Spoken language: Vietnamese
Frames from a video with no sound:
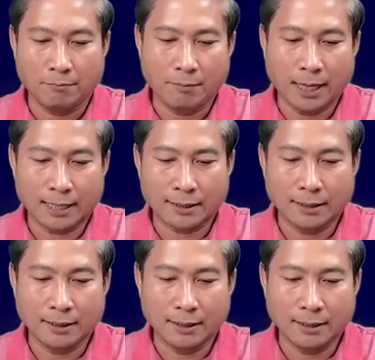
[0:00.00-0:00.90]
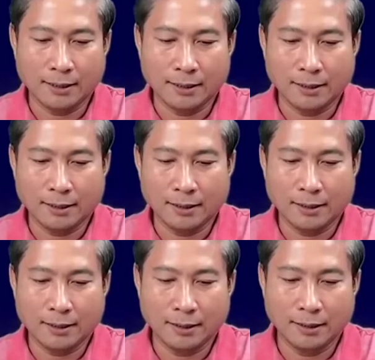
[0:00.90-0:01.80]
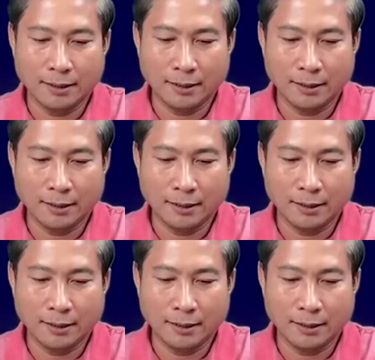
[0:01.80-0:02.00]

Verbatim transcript: bà ờ